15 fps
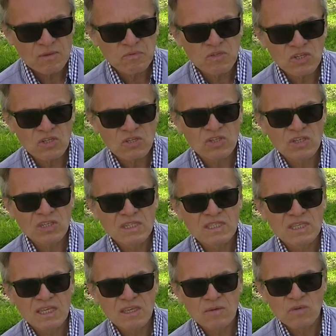przestrzeń z
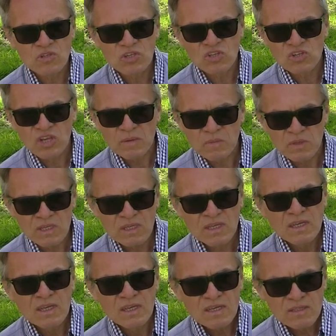takimi rzeczami,
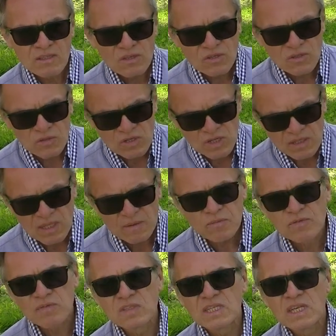no, które nam
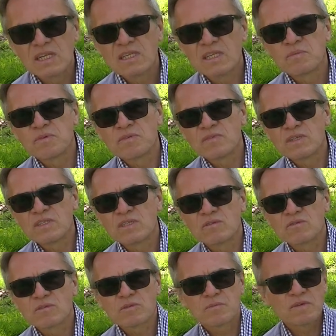oficjalnie nie
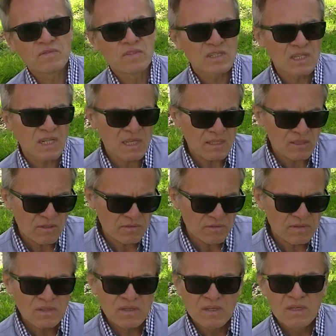powiedzą z pewnych względów,